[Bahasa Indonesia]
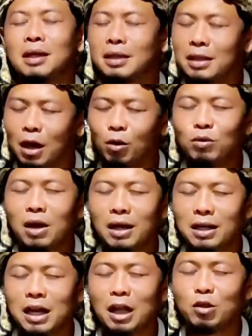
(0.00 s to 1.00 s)
kita udah
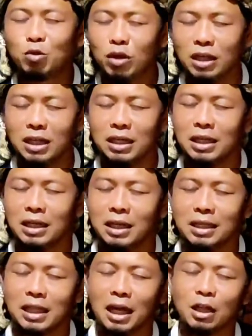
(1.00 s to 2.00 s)
diracuni diri
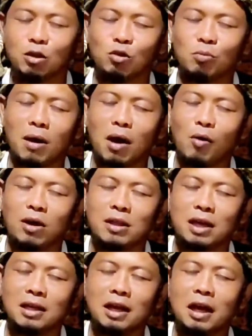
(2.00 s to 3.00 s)
kita itu
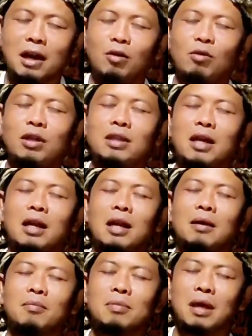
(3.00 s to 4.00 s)
bahwasannya kalau kita
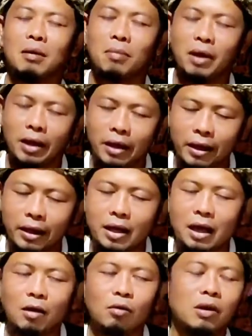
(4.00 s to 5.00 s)
nanam cabai,
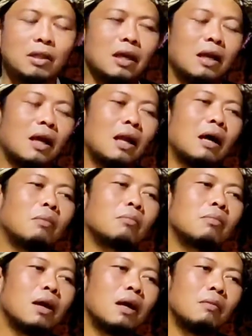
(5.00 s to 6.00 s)
kalau kita
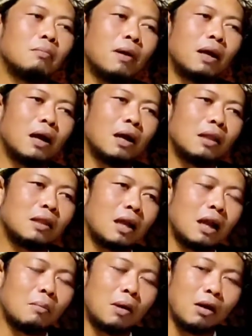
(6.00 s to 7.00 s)
nanam daripada
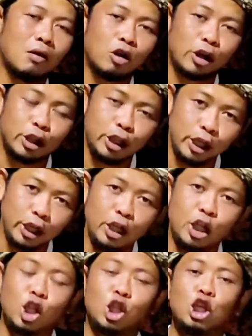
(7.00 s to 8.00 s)
tanaman
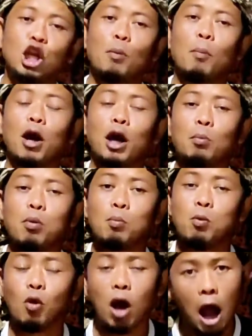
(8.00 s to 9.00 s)
horti tidak pakai
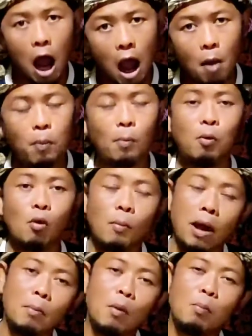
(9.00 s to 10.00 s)
pupuk A, pupuk
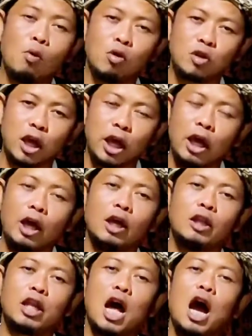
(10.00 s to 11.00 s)
B, pupuk C,
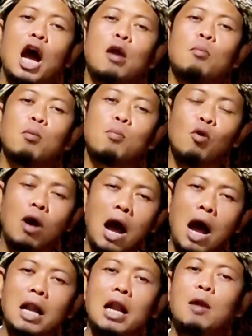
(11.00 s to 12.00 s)
sedangkan pupuk
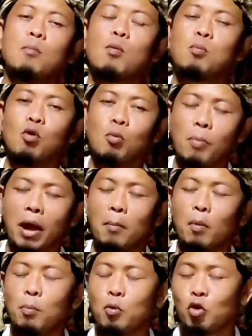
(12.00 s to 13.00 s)
A dan pupuk B,
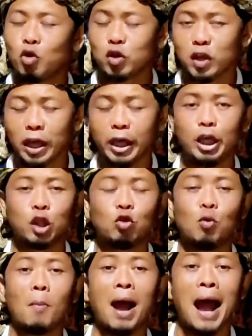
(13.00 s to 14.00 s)
pupuk C
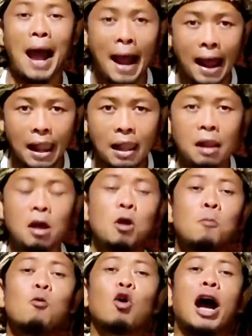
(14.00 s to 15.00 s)
itu mahal,
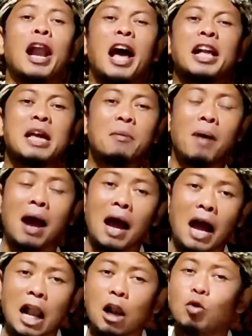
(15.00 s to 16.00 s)
bukan hanya
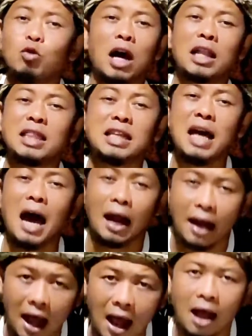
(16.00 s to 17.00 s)
mahal, udah tidak
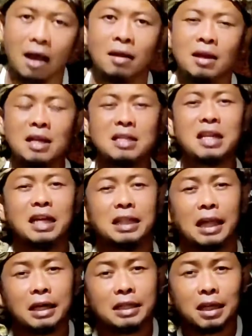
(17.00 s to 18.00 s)
ada. Jadi
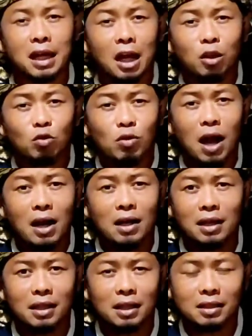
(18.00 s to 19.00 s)
kita ketergantungan
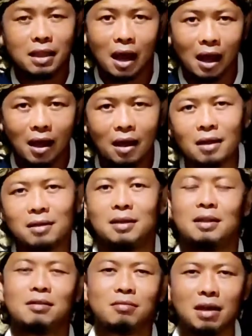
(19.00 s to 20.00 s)
diri kita
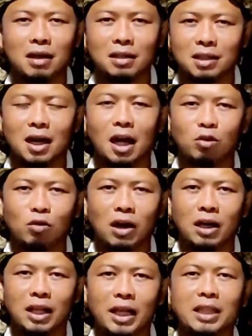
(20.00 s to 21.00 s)
itu kan
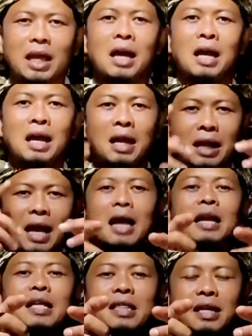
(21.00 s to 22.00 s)
ketergantungan diri kita.
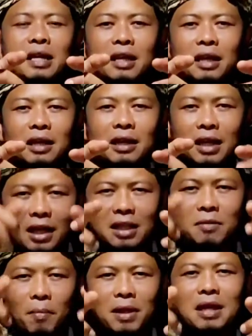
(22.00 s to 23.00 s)
Nah, di sini di
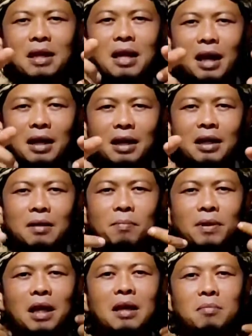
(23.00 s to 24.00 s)
kesempatan kali ini
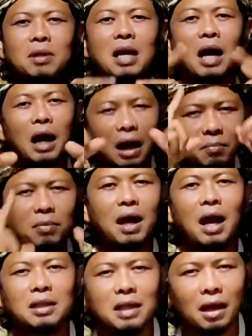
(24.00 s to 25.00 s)
petani bijak akan
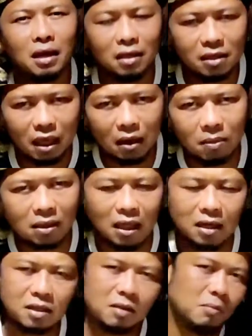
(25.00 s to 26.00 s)
mengajak ke sahabat
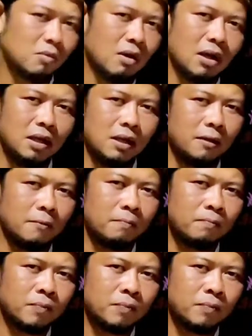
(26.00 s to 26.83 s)
tani semua yang